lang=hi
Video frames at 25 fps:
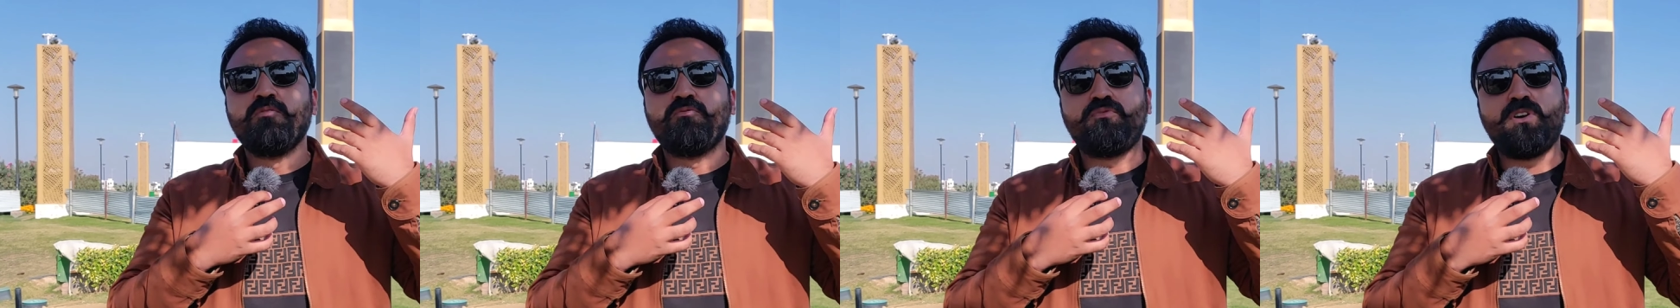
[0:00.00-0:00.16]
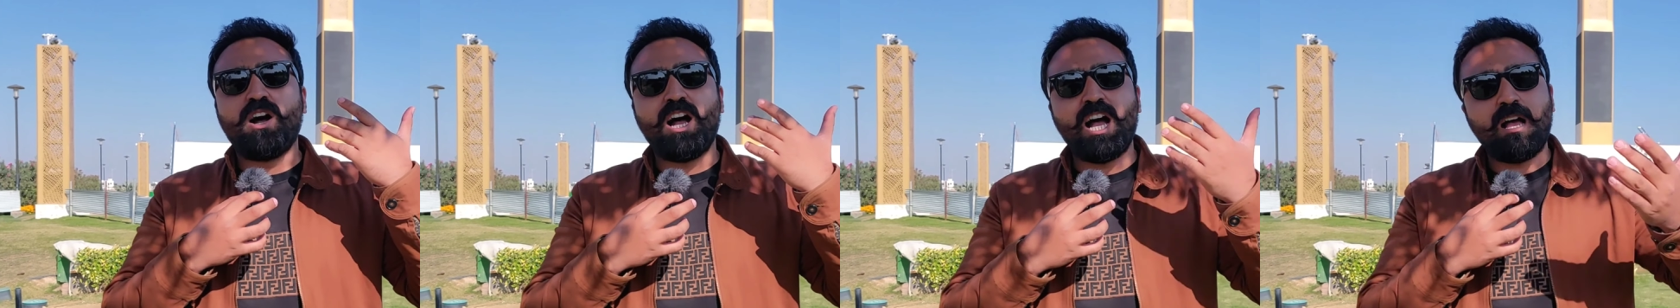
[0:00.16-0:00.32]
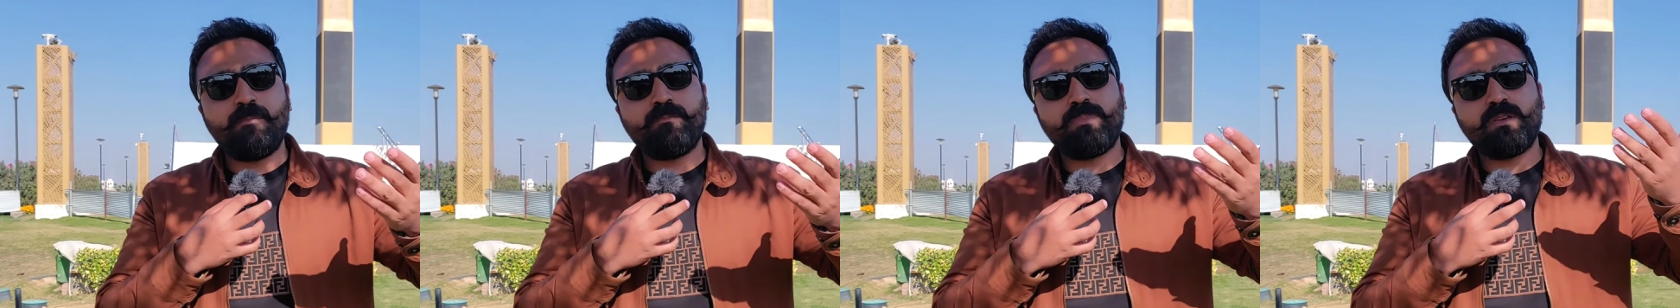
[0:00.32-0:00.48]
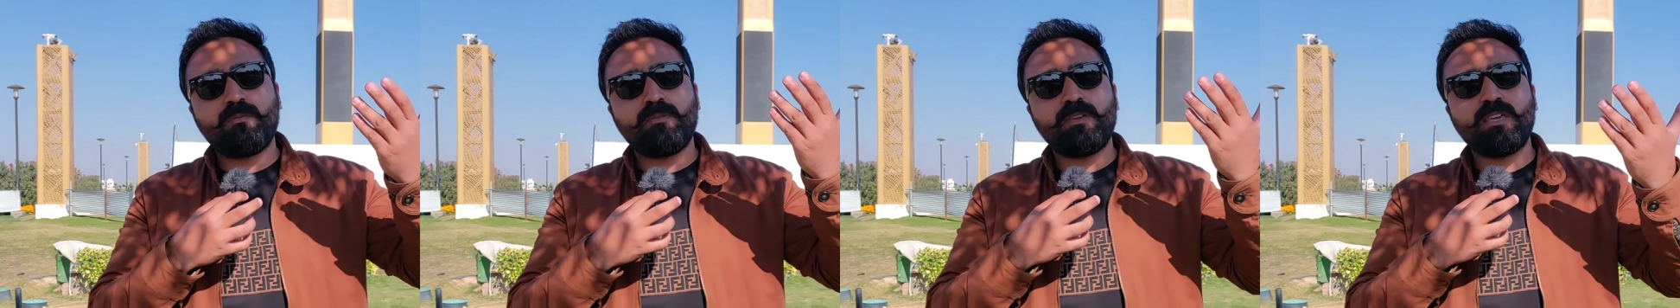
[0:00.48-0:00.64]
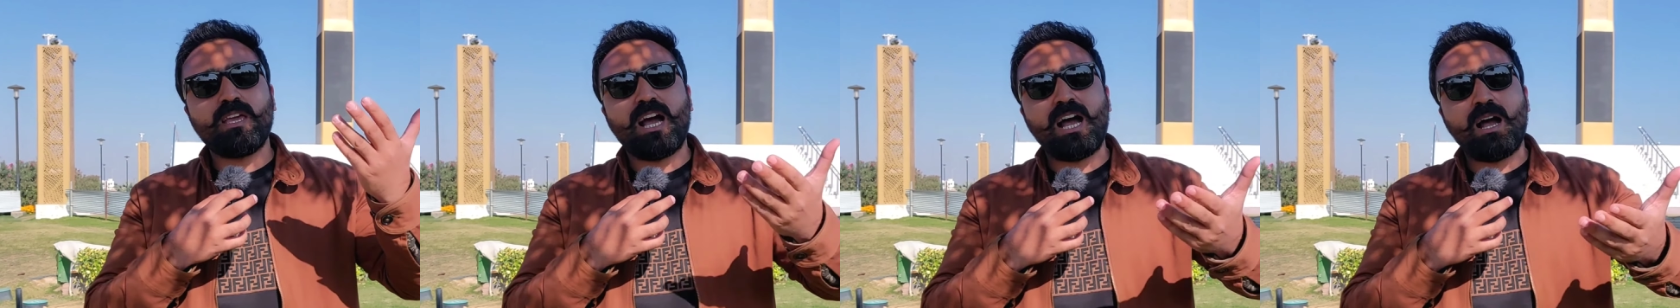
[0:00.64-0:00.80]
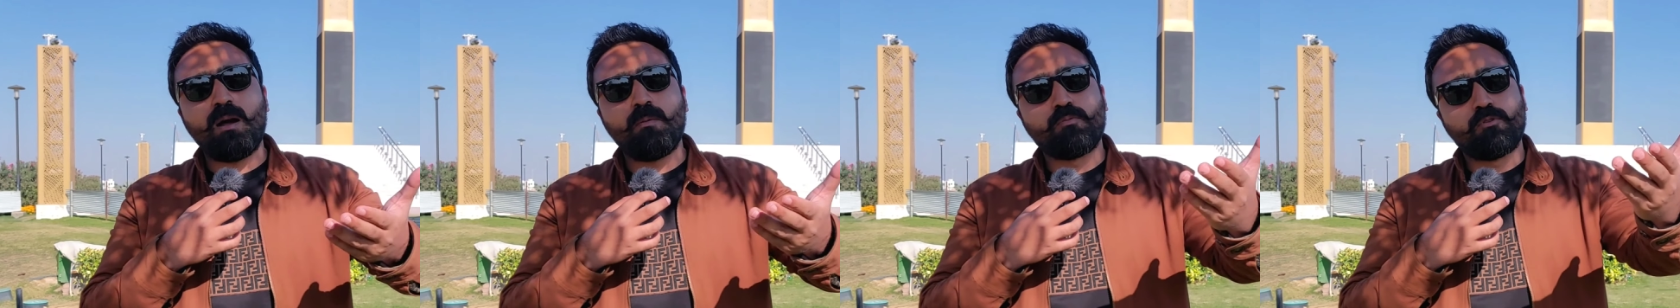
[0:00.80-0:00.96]
वहाँ पे भी
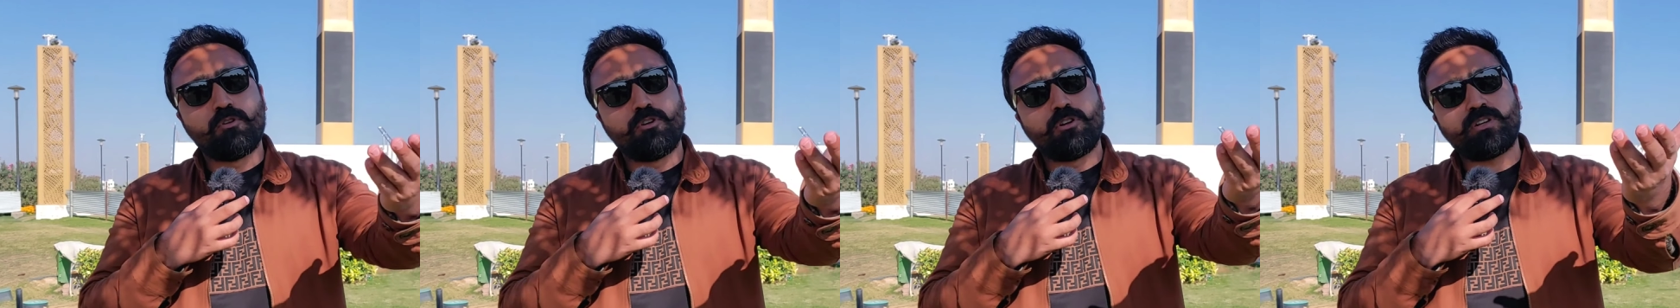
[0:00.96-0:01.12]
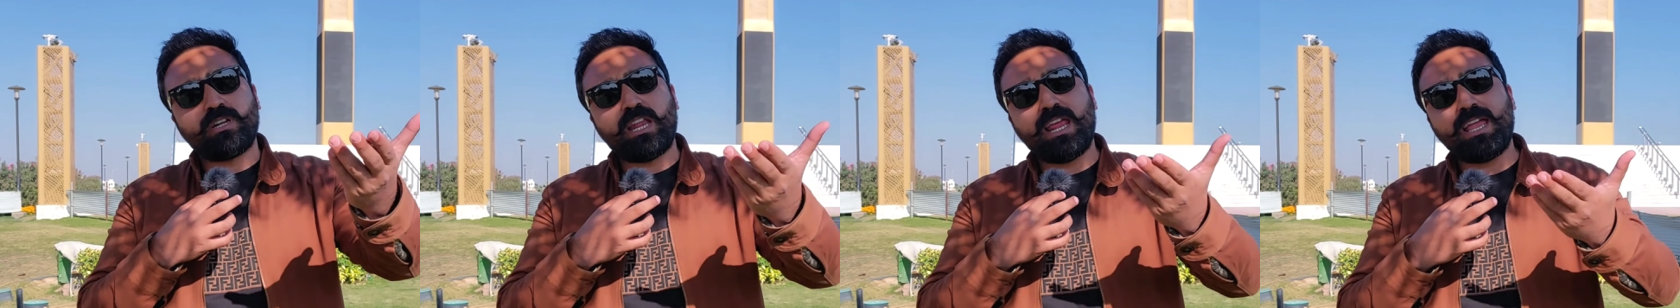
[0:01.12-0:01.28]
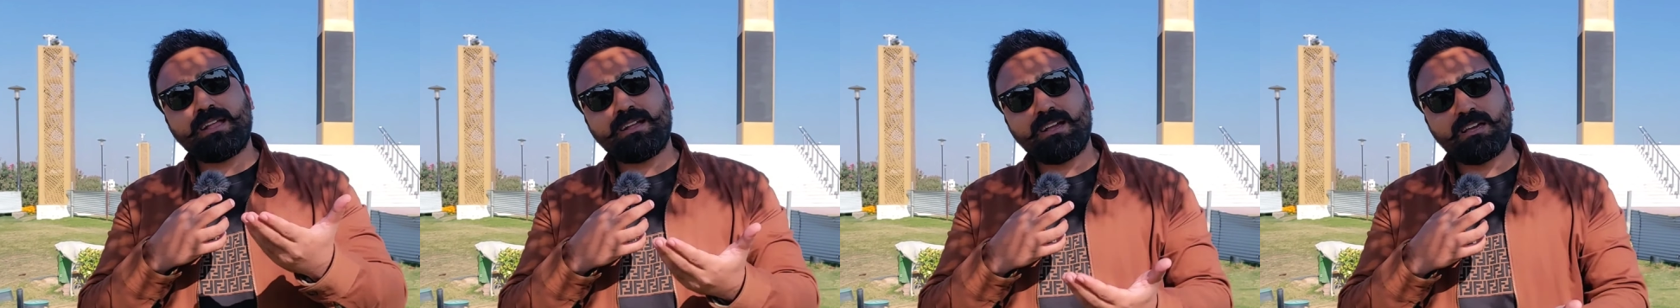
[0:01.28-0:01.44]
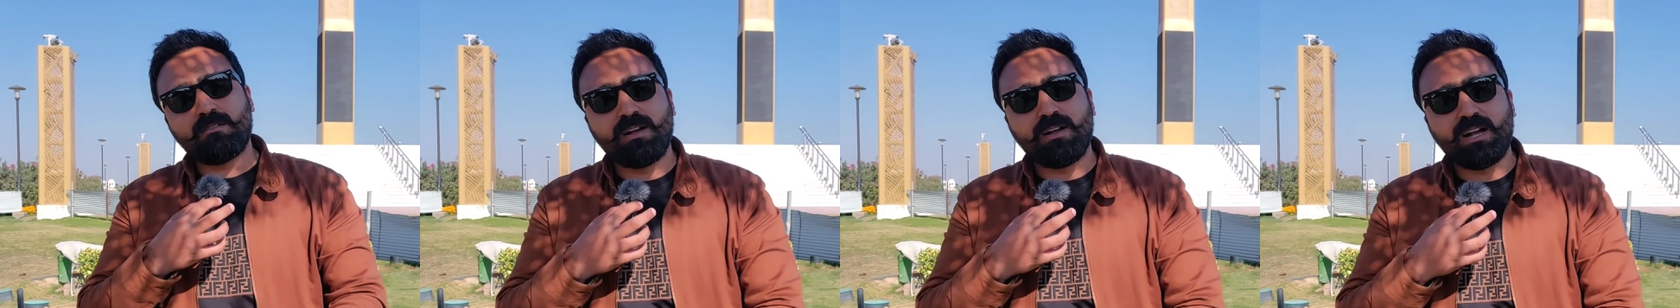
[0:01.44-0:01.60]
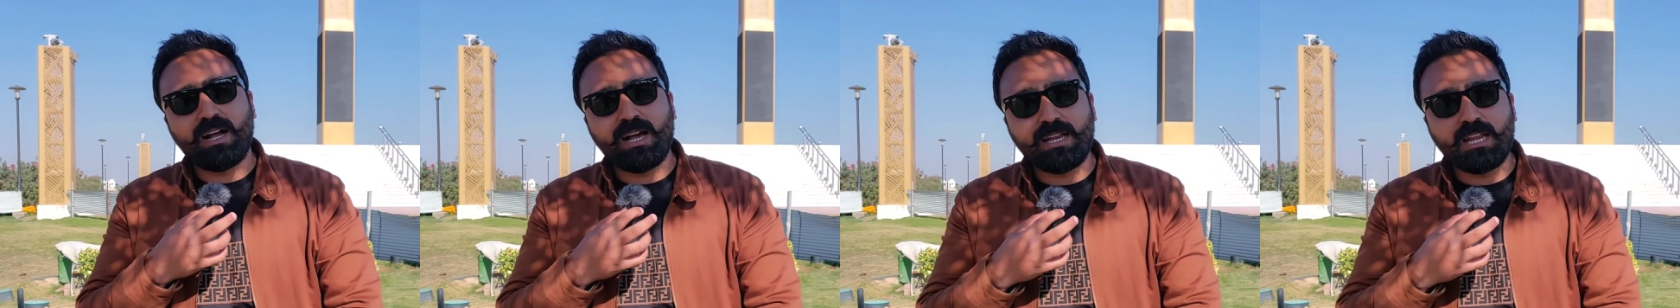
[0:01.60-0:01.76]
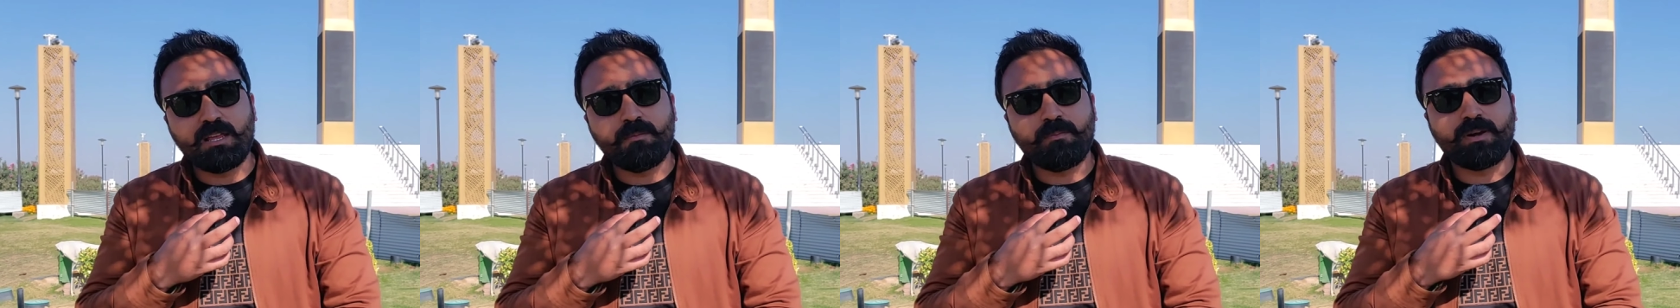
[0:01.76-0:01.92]
आपको टैंकर
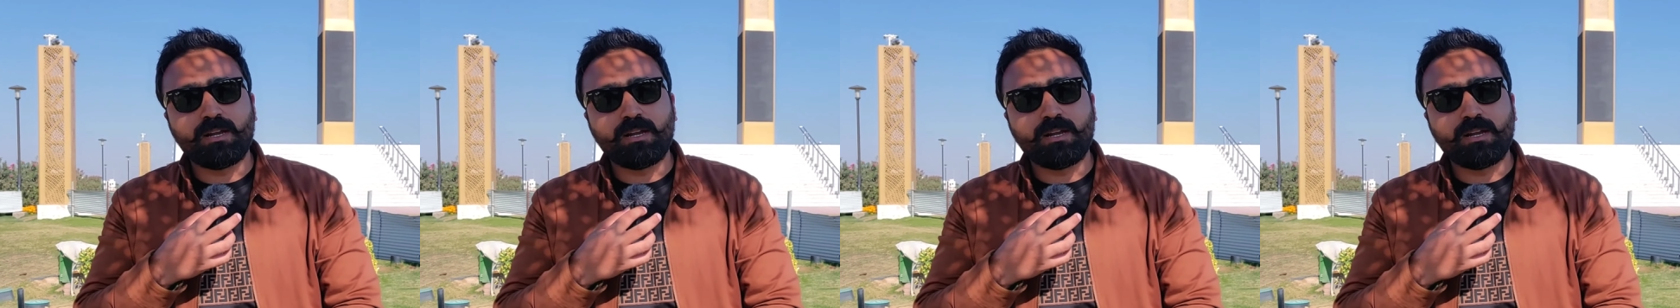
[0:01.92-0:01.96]
मंगाने